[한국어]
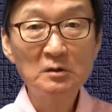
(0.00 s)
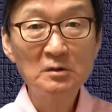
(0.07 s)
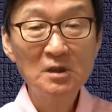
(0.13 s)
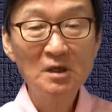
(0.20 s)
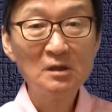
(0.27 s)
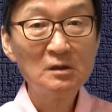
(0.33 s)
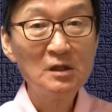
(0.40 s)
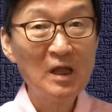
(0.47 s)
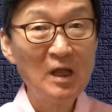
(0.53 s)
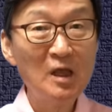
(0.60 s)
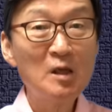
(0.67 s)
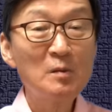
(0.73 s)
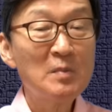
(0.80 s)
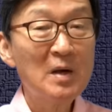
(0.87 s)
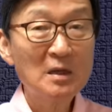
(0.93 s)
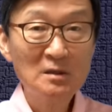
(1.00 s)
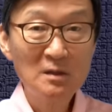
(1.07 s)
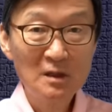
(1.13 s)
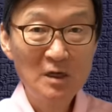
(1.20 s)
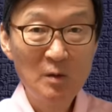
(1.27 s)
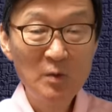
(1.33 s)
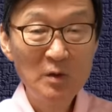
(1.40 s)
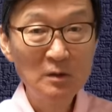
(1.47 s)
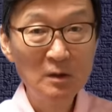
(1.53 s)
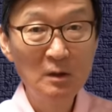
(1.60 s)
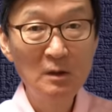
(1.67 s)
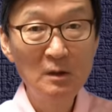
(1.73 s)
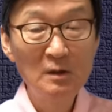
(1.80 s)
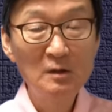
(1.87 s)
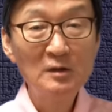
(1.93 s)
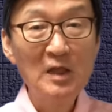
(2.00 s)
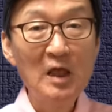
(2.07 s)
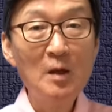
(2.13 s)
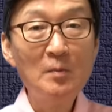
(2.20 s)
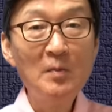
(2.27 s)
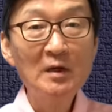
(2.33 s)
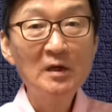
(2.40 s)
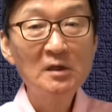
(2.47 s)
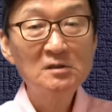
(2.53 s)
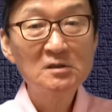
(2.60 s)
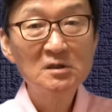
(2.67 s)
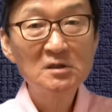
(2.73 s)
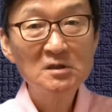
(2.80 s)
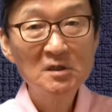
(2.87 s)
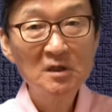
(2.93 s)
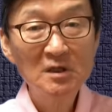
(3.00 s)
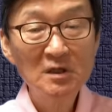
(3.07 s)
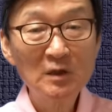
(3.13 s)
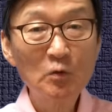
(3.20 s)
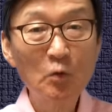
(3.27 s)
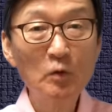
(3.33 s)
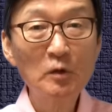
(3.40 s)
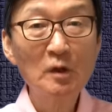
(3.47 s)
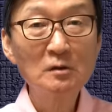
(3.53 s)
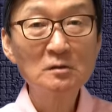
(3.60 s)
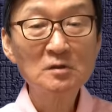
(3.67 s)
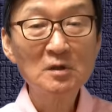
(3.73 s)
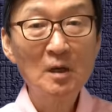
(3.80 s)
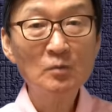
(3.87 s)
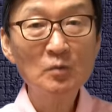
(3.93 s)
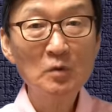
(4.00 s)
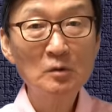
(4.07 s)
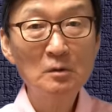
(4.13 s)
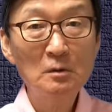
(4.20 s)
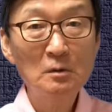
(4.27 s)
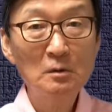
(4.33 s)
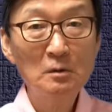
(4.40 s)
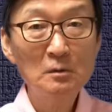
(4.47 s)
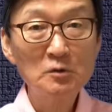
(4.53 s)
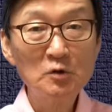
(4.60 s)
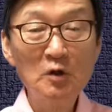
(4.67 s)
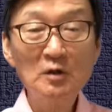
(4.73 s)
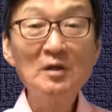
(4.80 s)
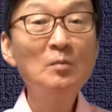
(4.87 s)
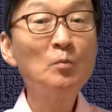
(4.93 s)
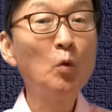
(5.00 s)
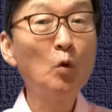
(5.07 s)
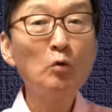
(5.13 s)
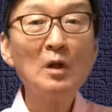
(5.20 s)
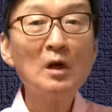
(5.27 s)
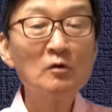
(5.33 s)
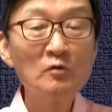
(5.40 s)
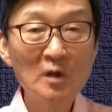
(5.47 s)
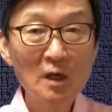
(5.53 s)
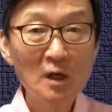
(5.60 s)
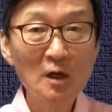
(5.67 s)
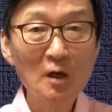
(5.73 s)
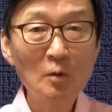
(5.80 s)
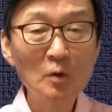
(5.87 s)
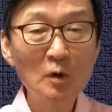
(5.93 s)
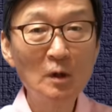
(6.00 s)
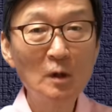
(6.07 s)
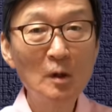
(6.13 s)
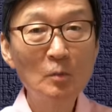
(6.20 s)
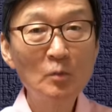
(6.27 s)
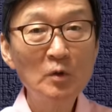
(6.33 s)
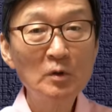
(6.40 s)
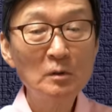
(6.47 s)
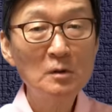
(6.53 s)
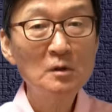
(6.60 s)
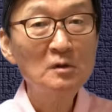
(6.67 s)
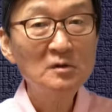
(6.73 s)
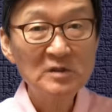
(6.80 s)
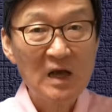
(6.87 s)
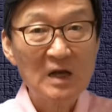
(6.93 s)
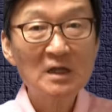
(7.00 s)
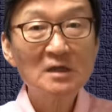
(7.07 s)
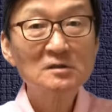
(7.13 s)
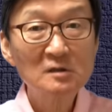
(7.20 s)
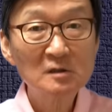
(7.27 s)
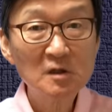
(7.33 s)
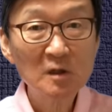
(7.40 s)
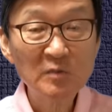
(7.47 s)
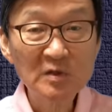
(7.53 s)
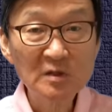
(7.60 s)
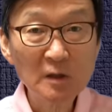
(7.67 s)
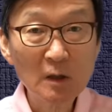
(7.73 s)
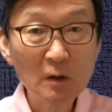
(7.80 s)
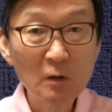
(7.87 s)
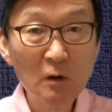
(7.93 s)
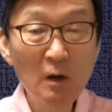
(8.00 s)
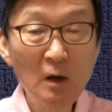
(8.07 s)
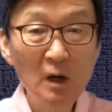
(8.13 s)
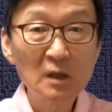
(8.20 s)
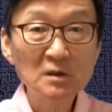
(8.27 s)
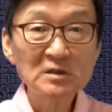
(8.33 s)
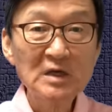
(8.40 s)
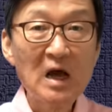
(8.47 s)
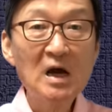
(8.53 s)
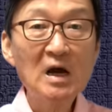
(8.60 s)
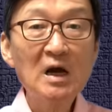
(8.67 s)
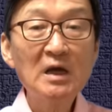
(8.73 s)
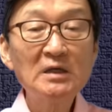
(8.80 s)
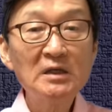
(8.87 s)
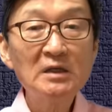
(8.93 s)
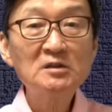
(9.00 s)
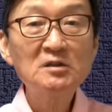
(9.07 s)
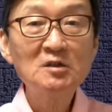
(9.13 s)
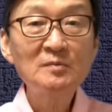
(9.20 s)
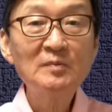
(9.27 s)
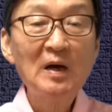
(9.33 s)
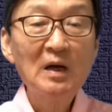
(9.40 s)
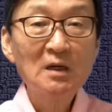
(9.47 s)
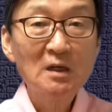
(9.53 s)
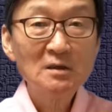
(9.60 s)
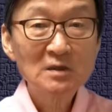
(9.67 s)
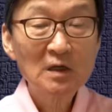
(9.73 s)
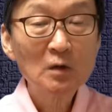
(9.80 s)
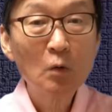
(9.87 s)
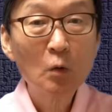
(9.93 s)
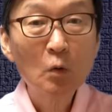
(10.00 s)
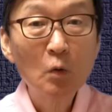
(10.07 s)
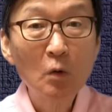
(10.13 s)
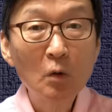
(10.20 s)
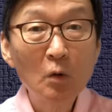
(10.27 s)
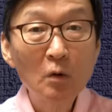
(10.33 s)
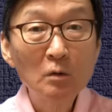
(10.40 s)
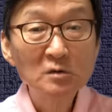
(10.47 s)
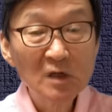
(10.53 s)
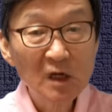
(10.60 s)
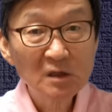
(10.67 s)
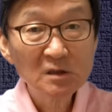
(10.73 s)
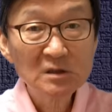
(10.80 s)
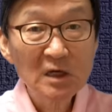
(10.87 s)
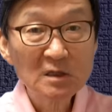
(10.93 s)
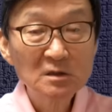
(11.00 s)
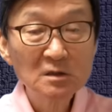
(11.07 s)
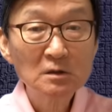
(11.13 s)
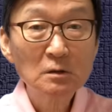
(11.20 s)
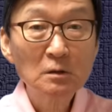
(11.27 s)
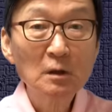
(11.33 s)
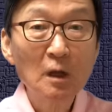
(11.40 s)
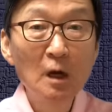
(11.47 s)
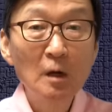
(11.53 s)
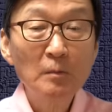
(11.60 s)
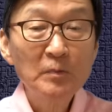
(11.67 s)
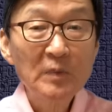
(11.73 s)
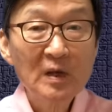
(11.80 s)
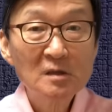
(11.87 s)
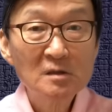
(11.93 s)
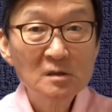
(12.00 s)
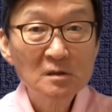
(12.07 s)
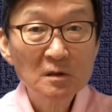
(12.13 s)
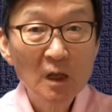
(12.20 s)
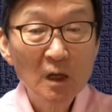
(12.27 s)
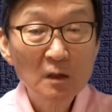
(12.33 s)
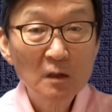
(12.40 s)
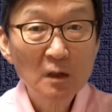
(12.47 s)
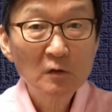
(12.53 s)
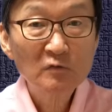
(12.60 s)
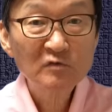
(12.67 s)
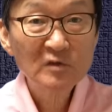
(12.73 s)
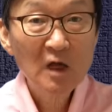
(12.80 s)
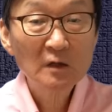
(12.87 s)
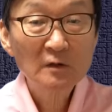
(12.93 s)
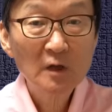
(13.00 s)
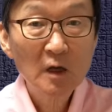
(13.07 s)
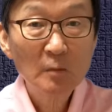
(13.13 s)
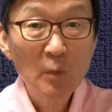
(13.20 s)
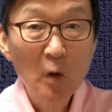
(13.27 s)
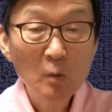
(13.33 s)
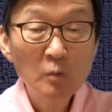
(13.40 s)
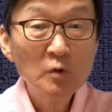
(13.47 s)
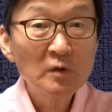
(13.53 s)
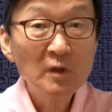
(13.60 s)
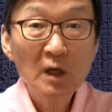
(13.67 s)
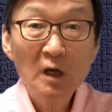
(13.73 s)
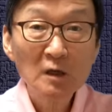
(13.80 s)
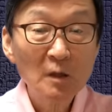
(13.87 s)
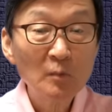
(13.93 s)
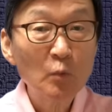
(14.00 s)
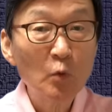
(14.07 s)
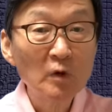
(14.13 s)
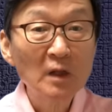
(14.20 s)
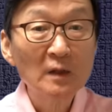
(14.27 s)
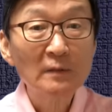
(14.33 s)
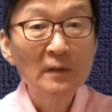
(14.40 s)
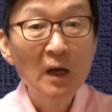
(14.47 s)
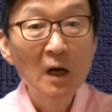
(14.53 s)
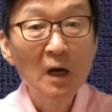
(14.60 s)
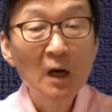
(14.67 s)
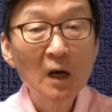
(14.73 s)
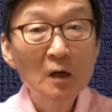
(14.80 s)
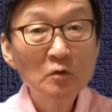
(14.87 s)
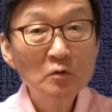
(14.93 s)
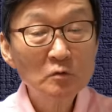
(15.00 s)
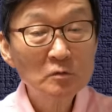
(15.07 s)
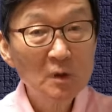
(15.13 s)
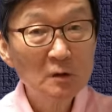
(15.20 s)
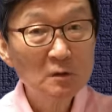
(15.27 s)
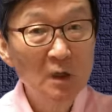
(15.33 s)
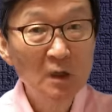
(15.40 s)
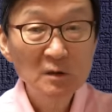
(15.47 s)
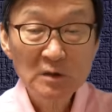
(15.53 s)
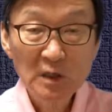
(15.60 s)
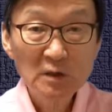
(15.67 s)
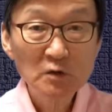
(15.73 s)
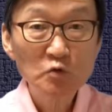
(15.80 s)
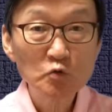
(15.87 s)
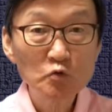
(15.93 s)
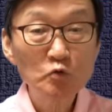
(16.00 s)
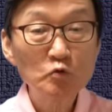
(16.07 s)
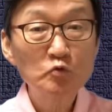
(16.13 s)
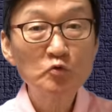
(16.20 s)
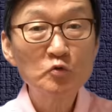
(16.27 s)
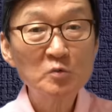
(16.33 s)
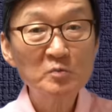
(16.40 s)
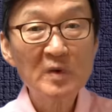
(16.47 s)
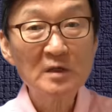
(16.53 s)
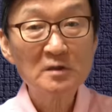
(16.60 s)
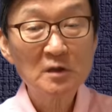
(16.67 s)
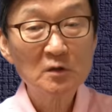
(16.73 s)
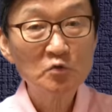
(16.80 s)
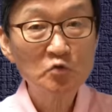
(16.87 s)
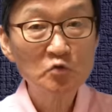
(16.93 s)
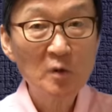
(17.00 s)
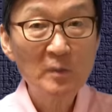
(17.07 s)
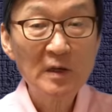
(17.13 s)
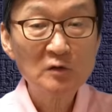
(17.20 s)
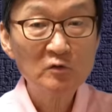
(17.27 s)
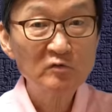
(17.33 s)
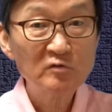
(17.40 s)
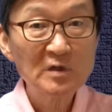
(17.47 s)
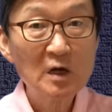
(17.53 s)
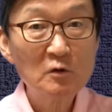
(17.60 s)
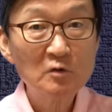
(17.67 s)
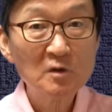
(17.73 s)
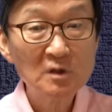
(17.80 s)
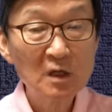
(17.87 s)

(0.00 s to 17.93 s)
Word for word: 제가 대만을 가면 대만의 지식인이나 돈이 있는 사람들은 저한테 뭐라고 얘기하냐면 뭐 이걸 자랑스럽게 비슷해요. 상하이에 집 하나 사놓고 자기 자식들은 베이징 대학이나 후단 대학, 명문 대학에 보낸다. 그리고 나 자기 중국 주식만 해서 중국만에 투자하고 있다.